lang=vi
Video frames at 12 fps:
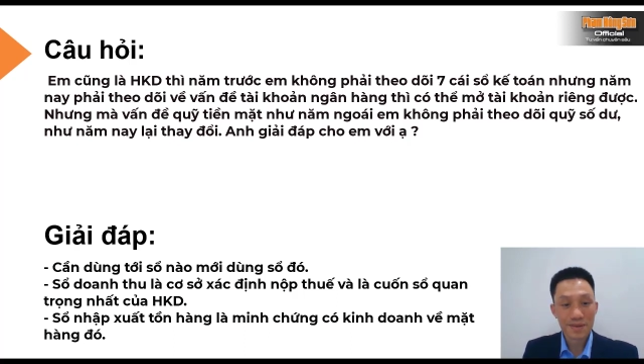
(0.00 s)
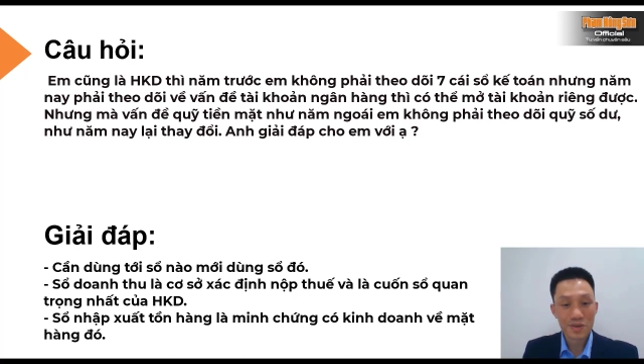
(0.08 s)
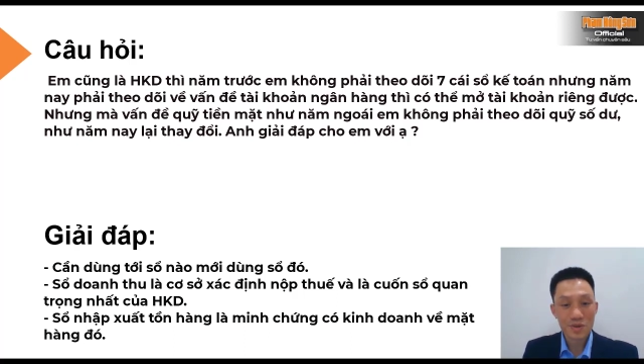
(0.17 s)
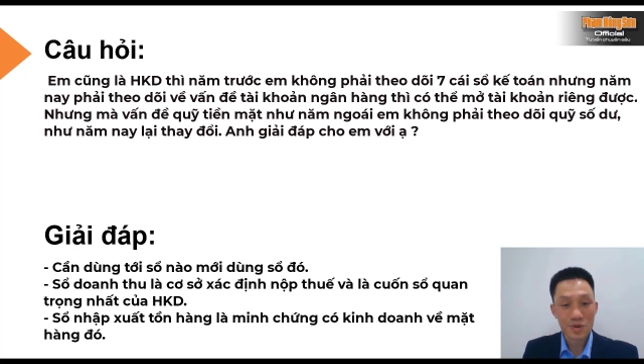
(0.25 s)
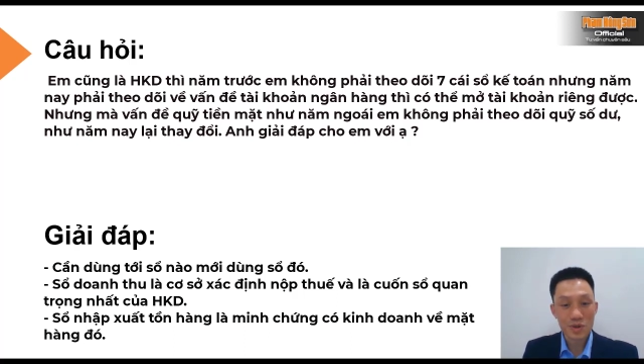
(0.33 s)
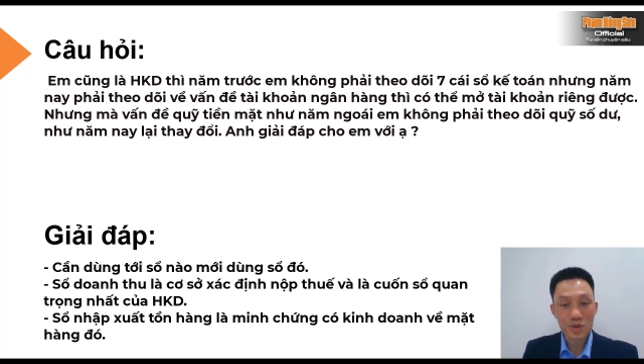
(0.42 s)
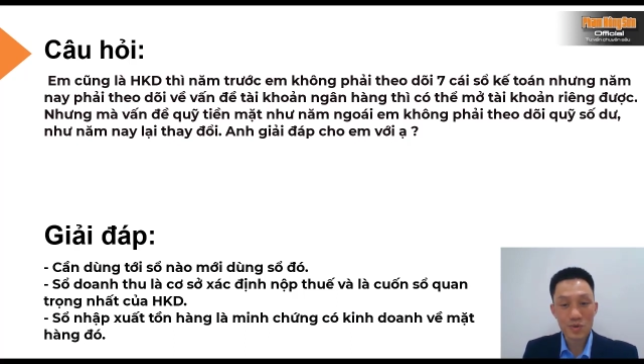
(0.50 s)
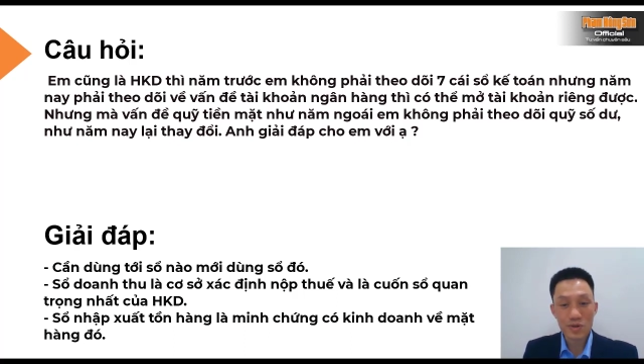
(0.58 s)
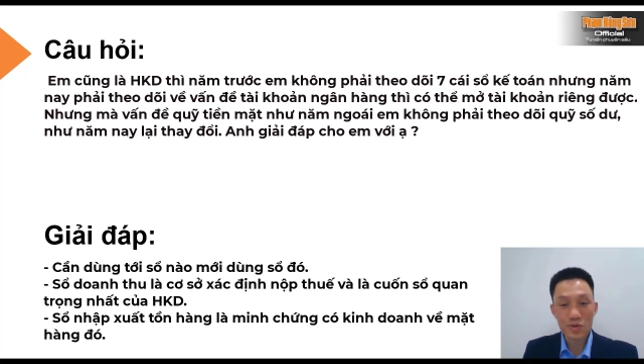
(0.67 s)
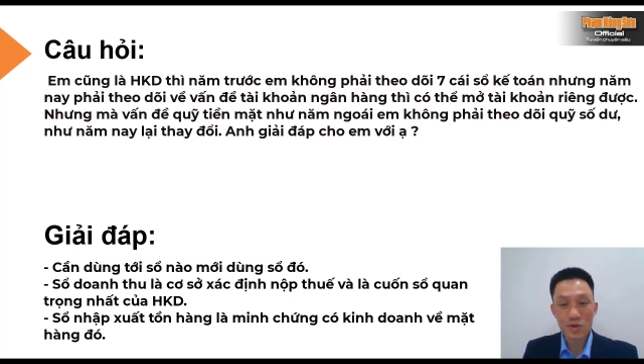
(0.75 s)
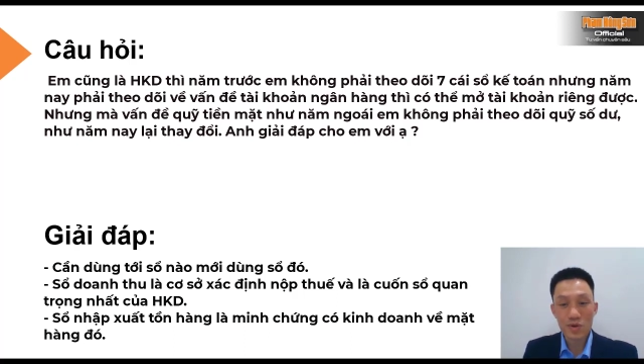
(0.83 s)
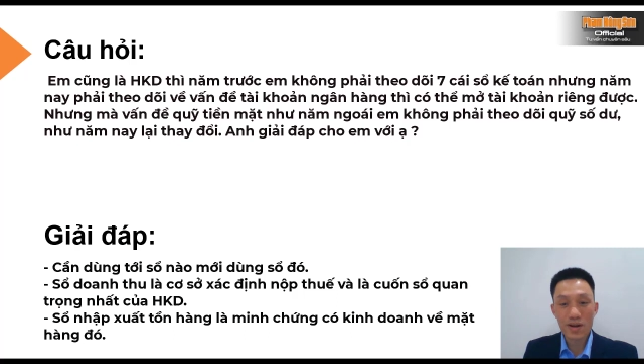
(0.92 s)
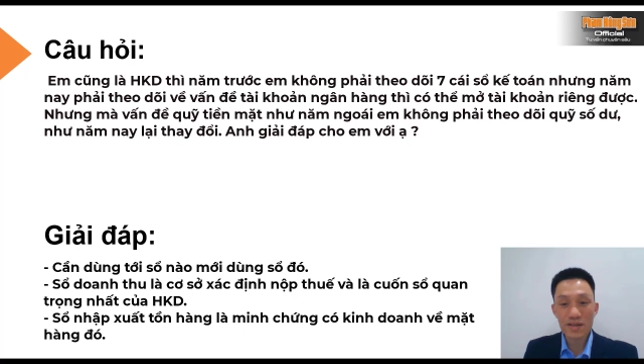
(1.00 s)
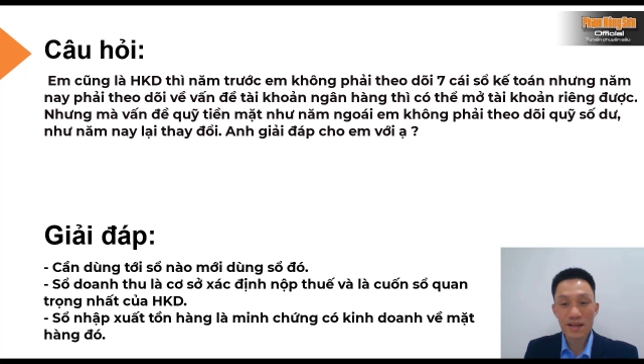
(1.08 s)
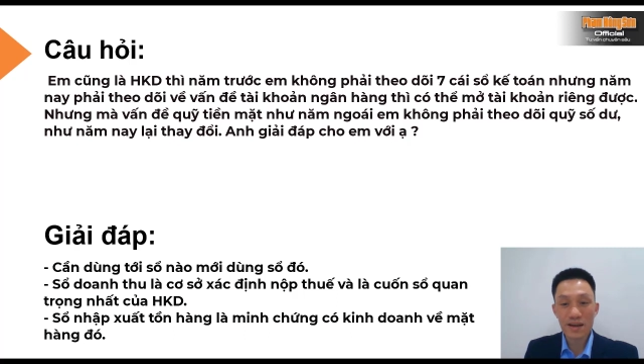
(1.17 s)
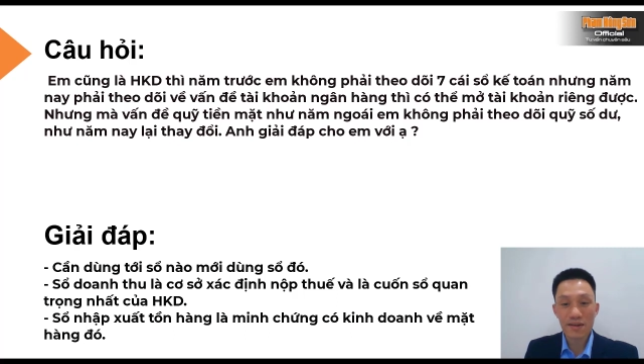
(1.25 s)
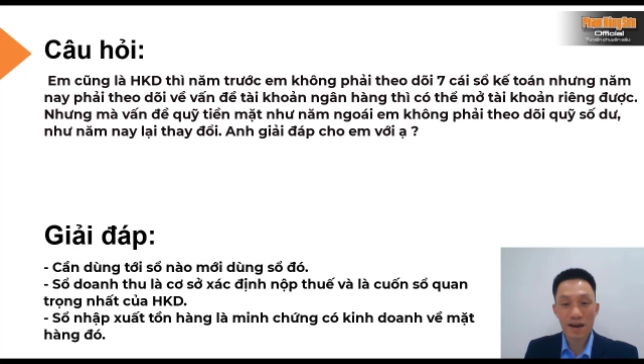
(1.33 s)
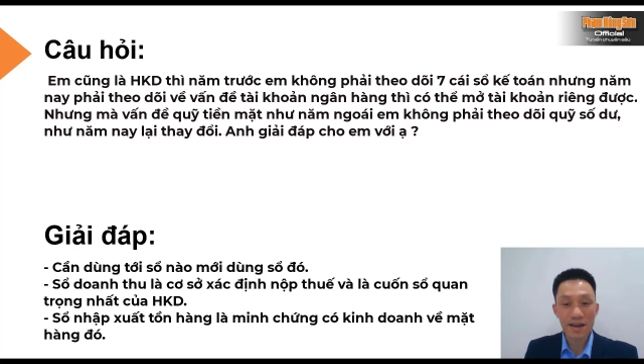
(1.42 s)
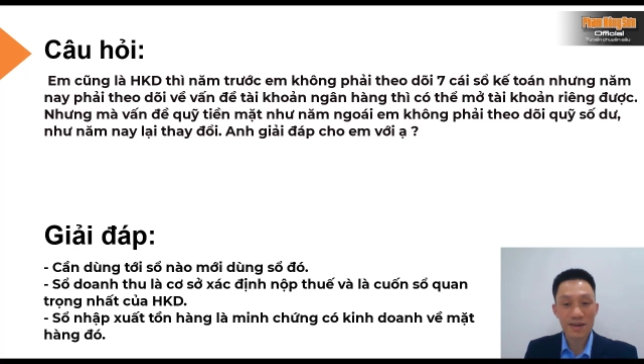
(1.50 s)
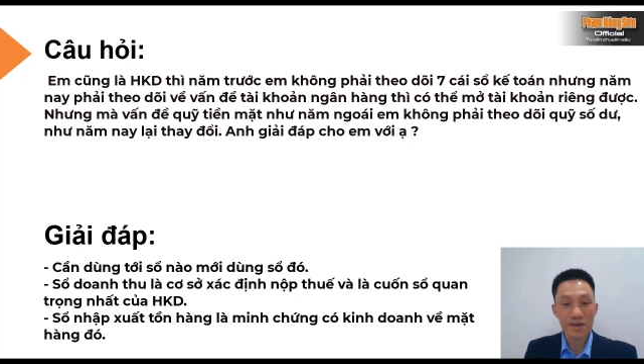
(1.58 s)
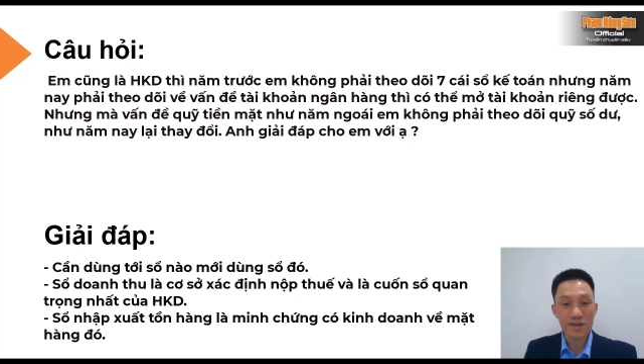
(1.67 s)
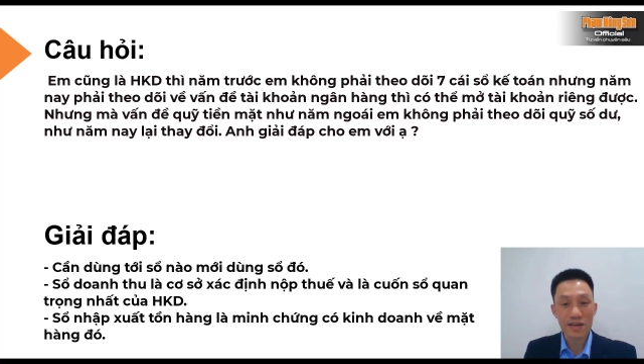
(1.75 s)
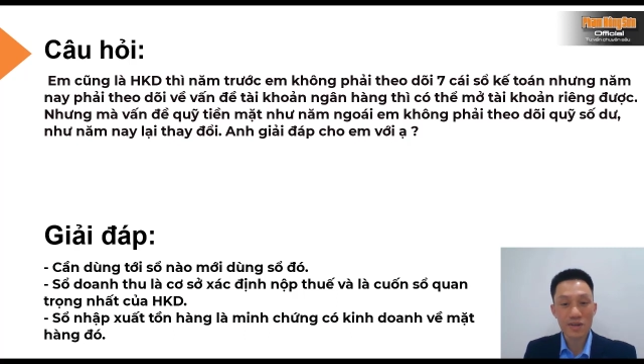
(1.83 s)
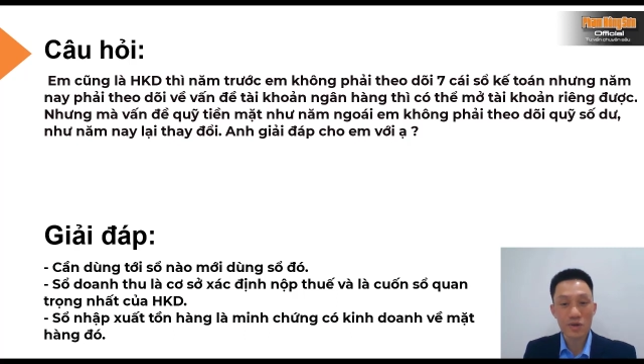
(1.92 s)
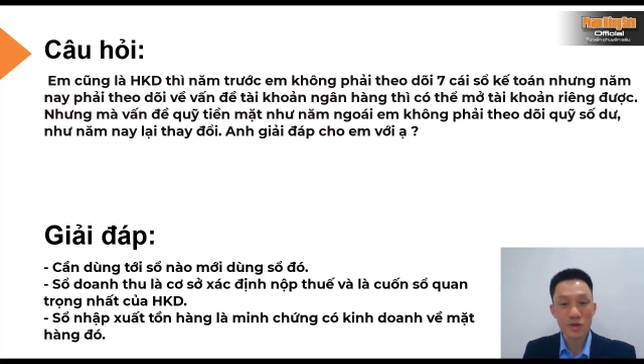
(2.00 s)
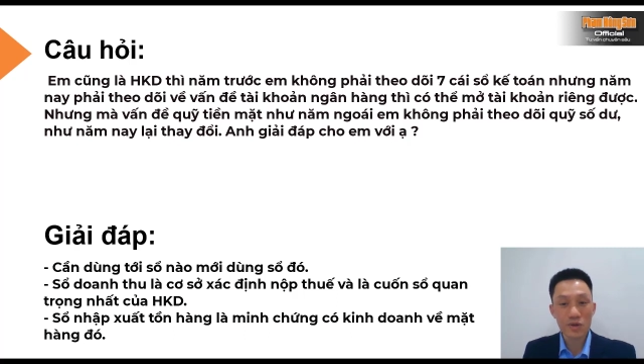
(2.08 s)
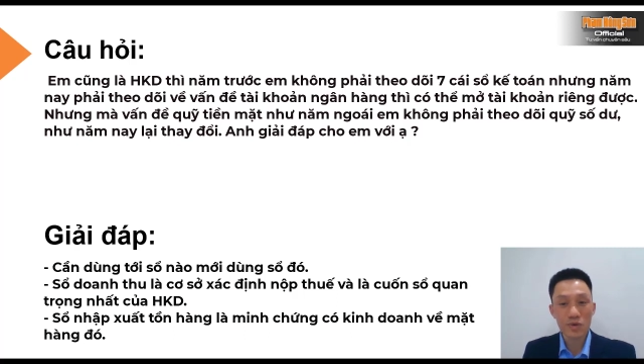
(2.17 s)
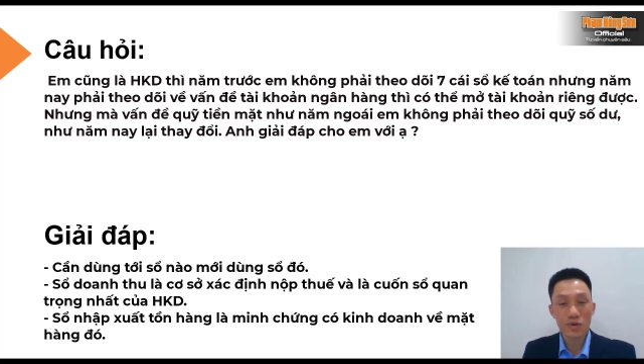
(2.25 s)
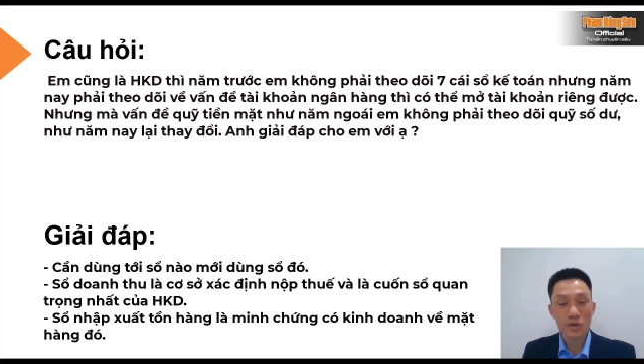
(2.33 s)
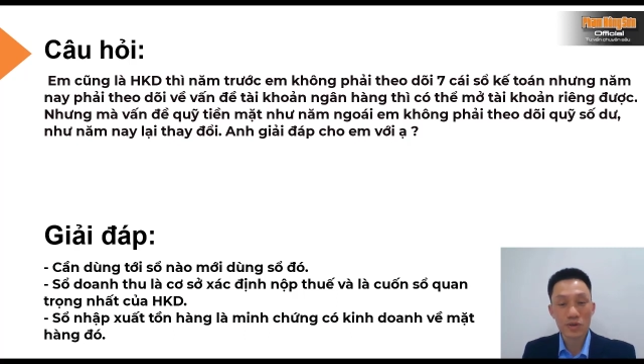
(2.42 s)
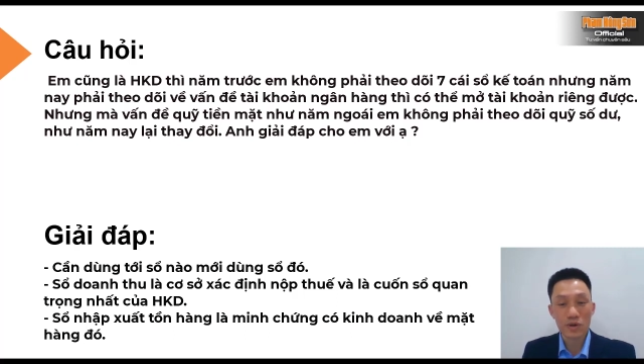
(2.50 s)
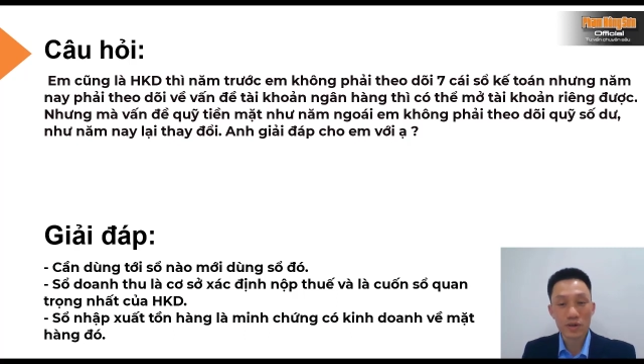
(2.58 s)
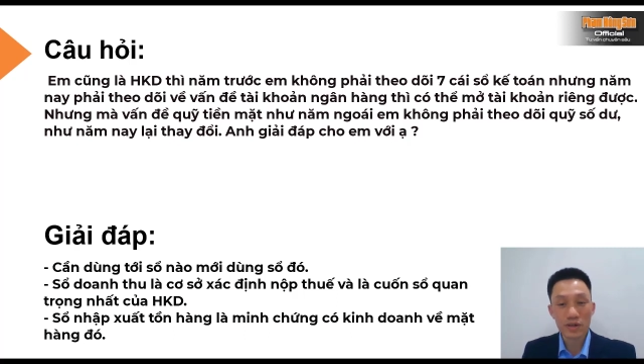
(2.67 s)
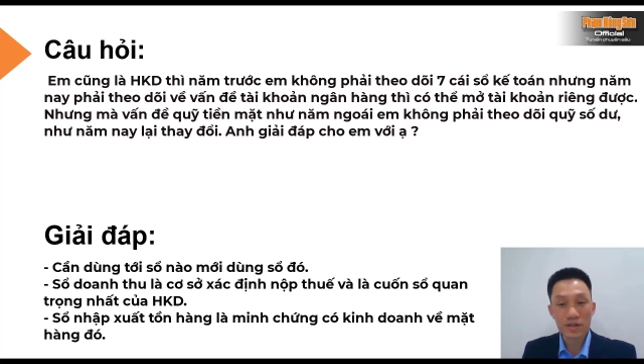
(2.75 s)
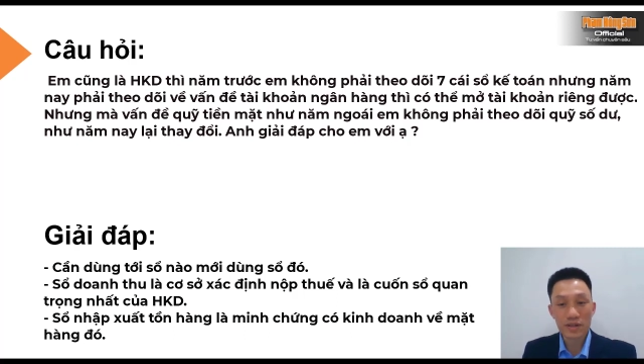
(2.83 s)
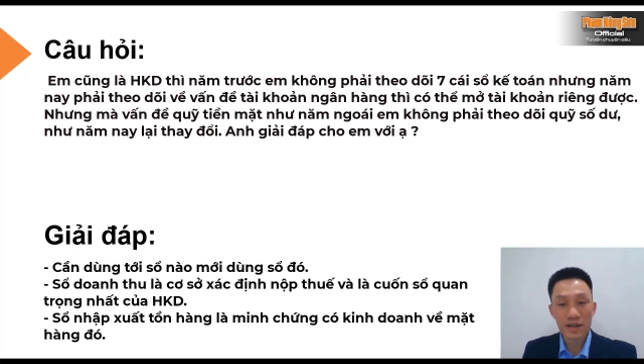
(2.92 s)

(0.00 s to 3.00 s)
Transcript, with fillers: Sổ ừ. doanh thu là xuất hóa đơn ra cái là nó ra sổ doanh thu luôn rồi.